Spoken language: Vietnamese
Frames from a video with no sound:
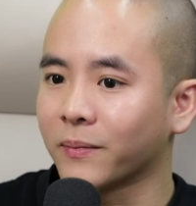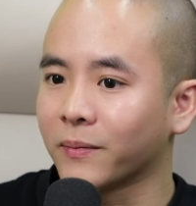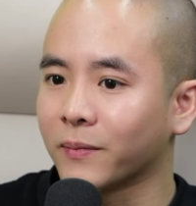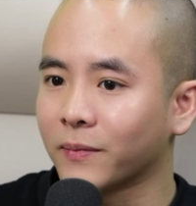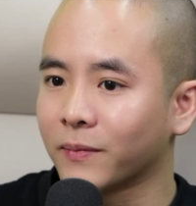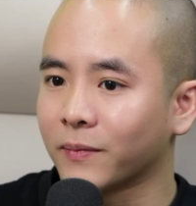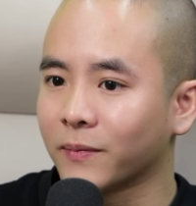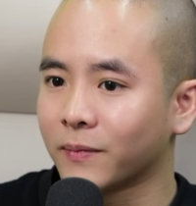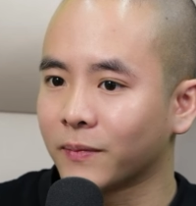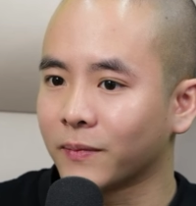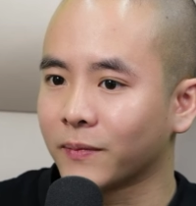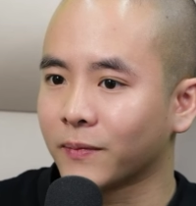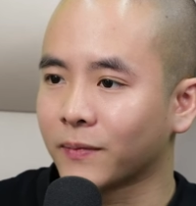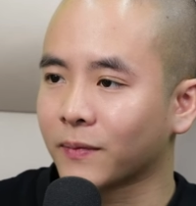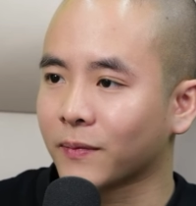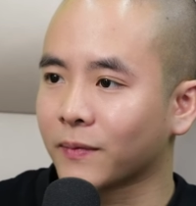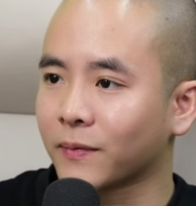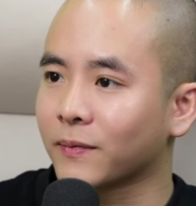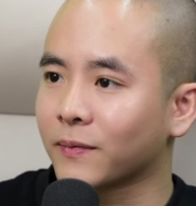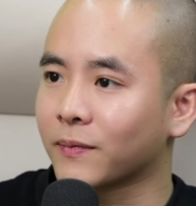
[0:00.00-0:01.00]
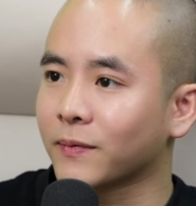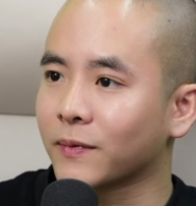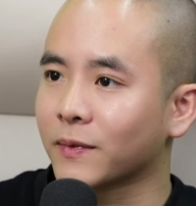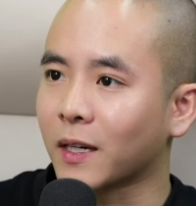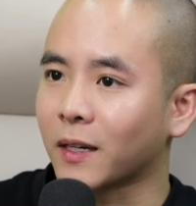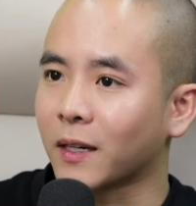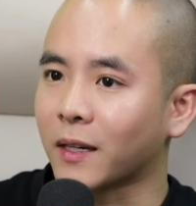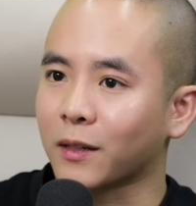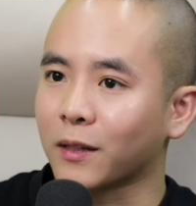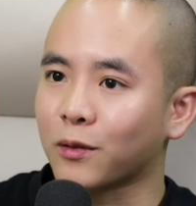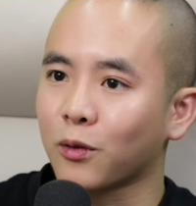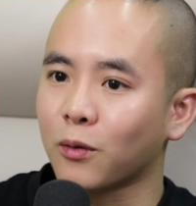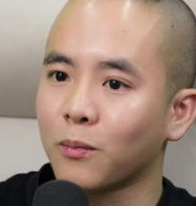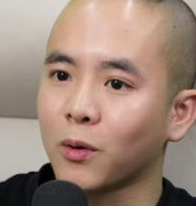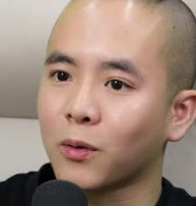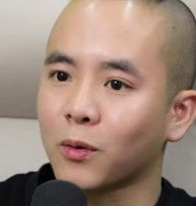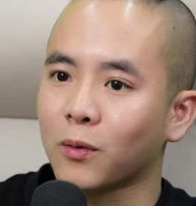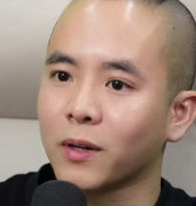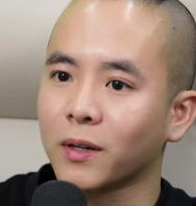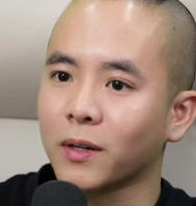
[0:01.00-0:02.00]
công trở thành số
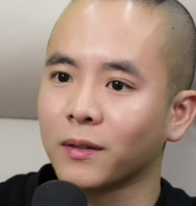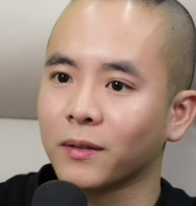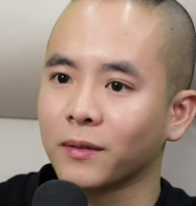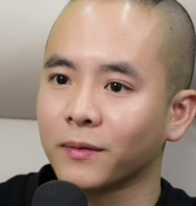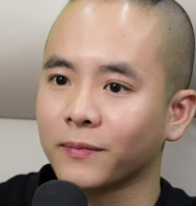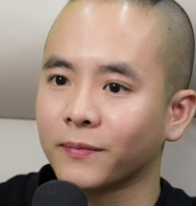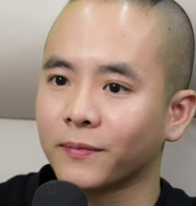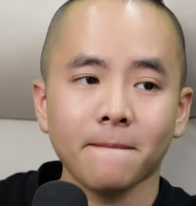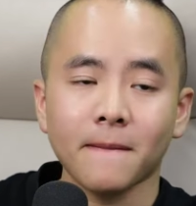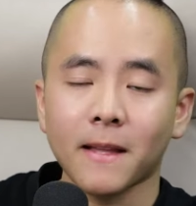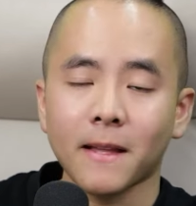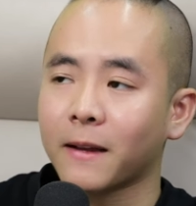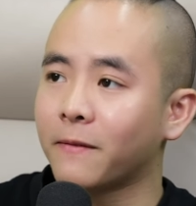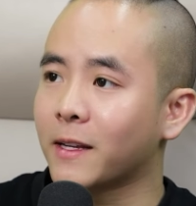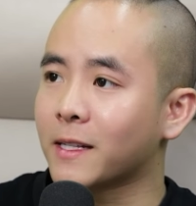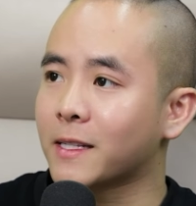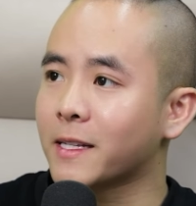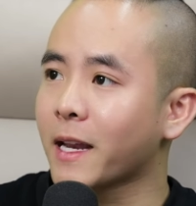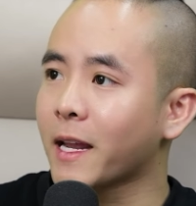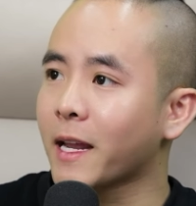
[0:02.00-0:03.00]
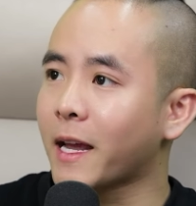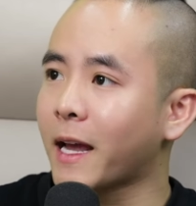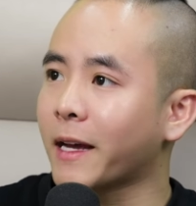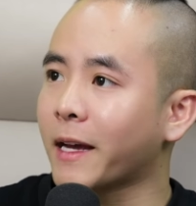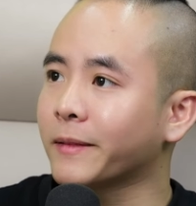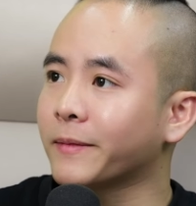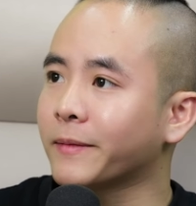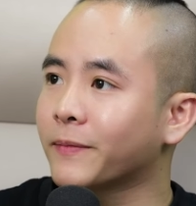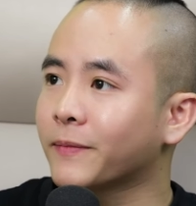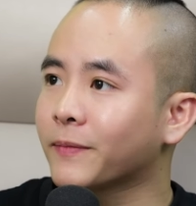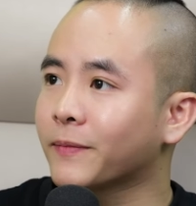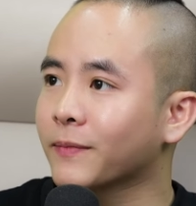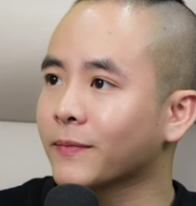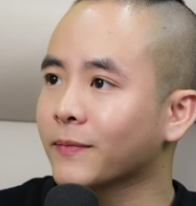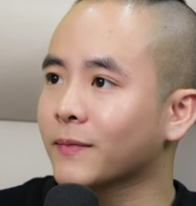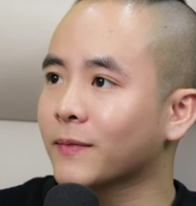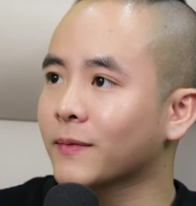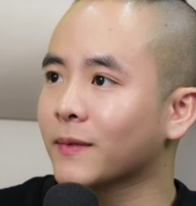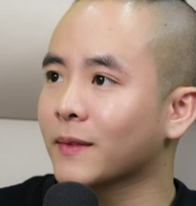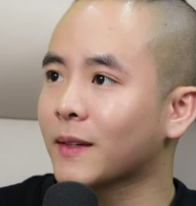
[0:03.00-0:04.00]
1 luôn hay Vietjet Air
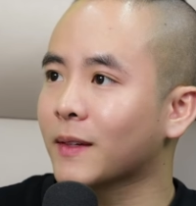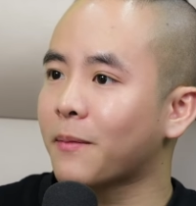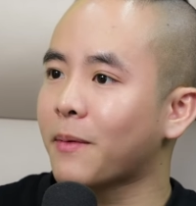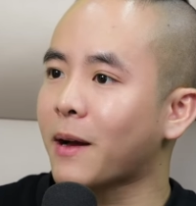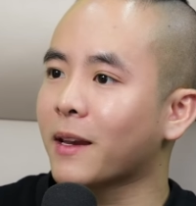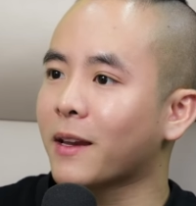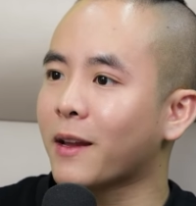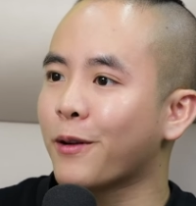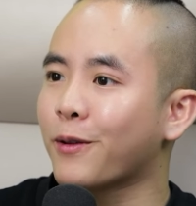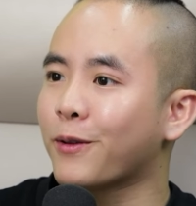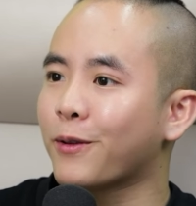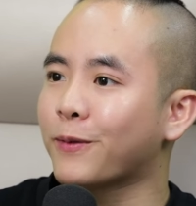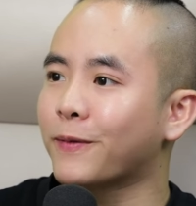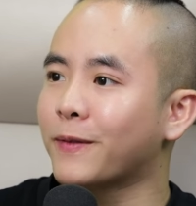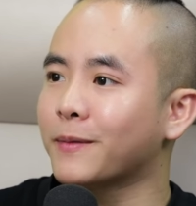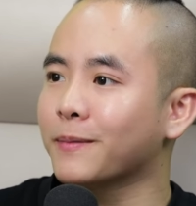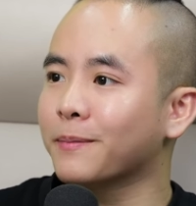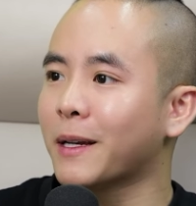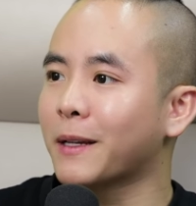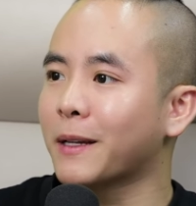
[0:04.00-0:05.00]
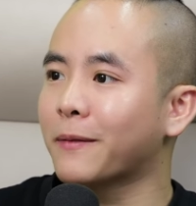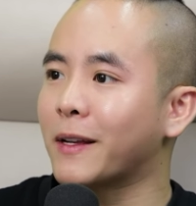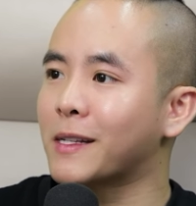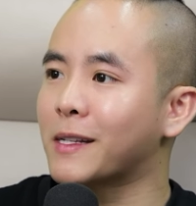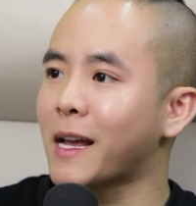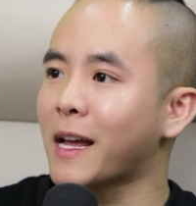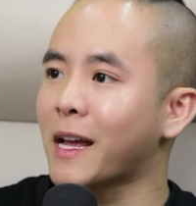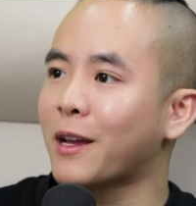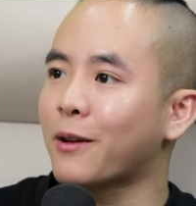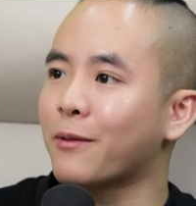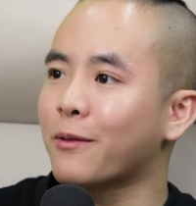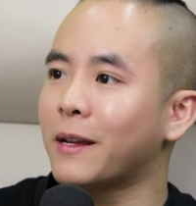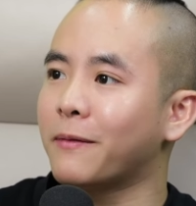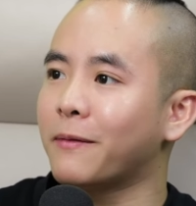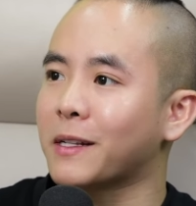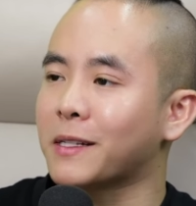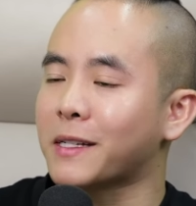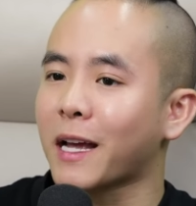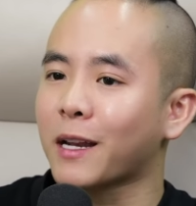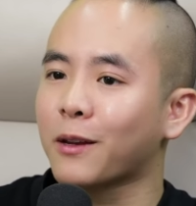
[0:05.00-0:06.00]
các bạn đều biết Vietjet đều
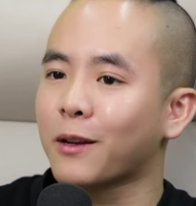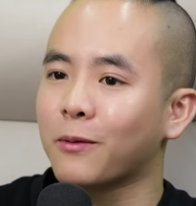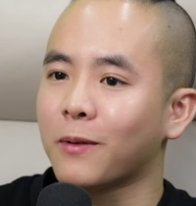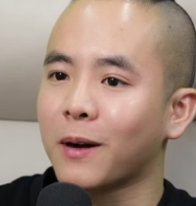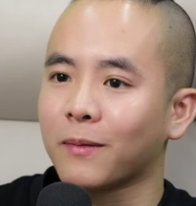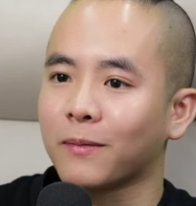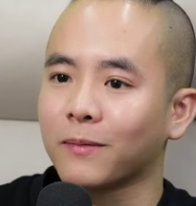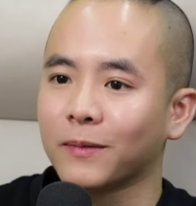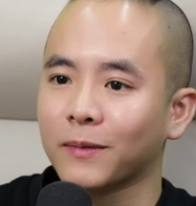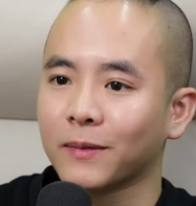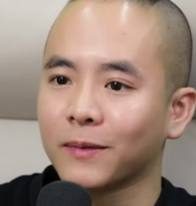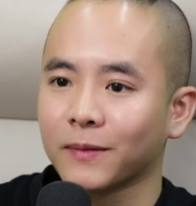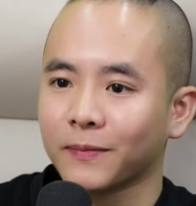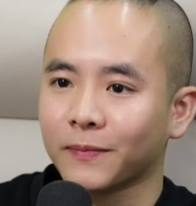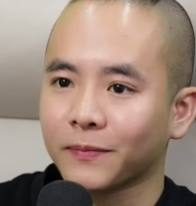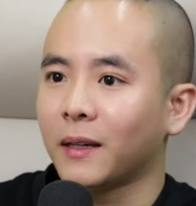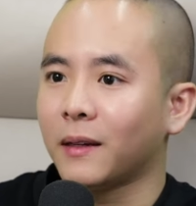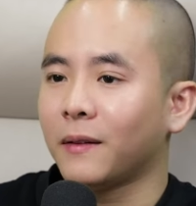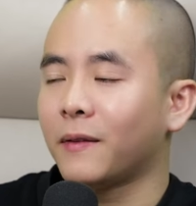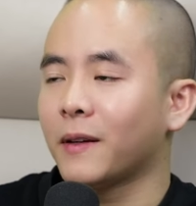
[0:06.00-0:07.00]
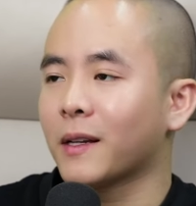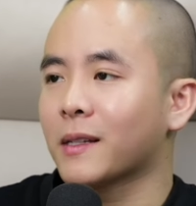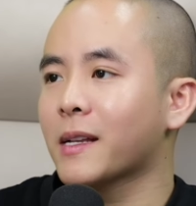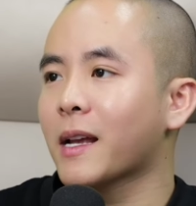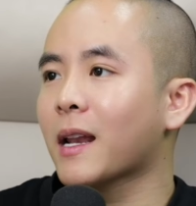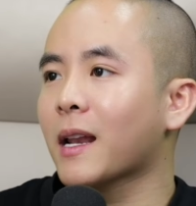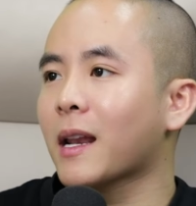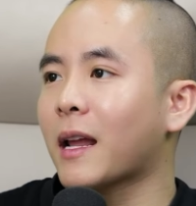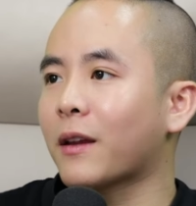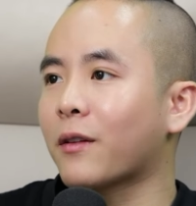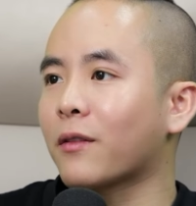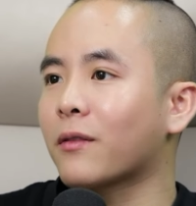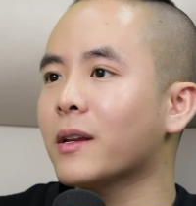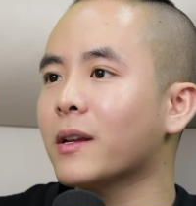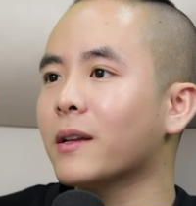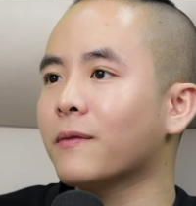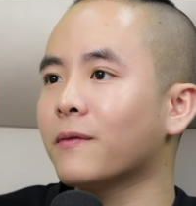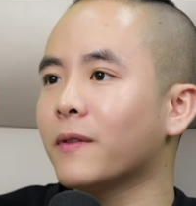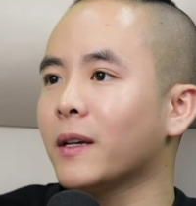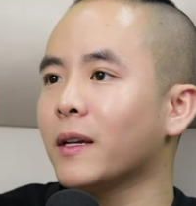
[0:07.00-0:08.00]
đi Vietjet đúng không thì Vietjet là
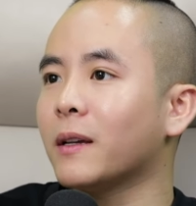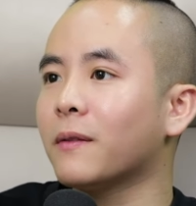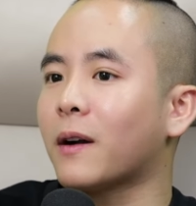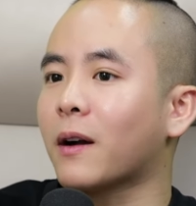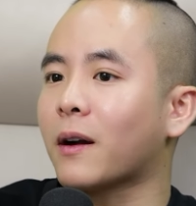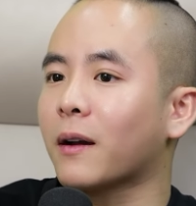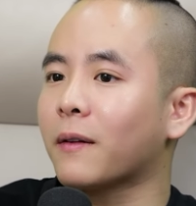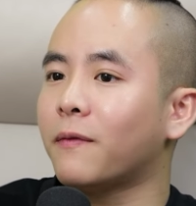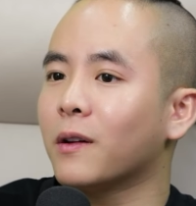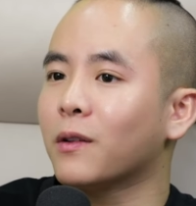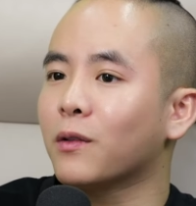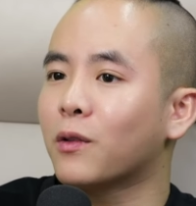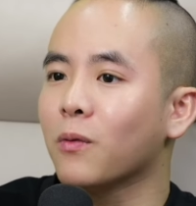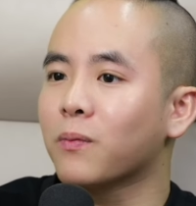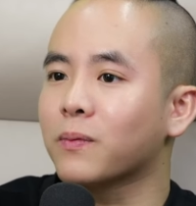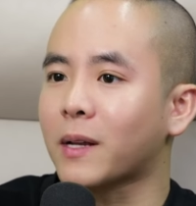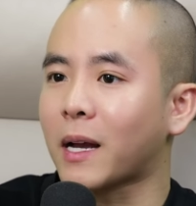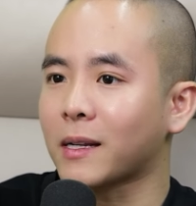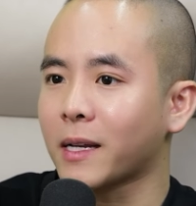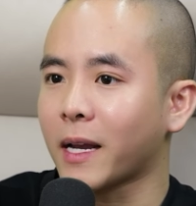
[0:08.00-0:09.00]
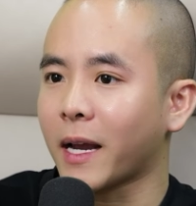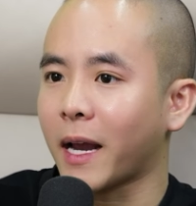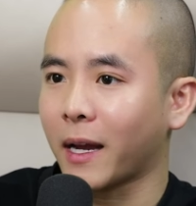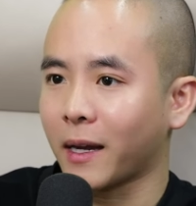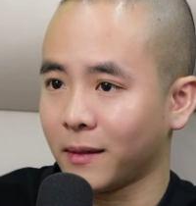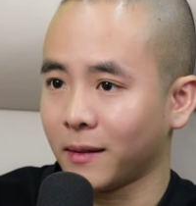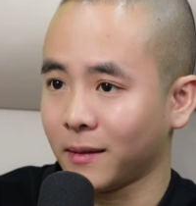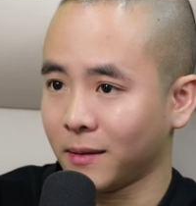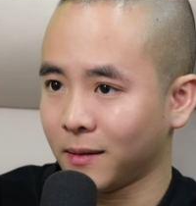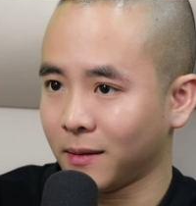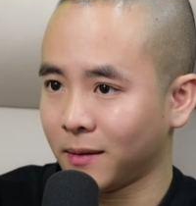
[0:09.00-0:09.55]
nó định vị vào cái phân khúc giá rẻ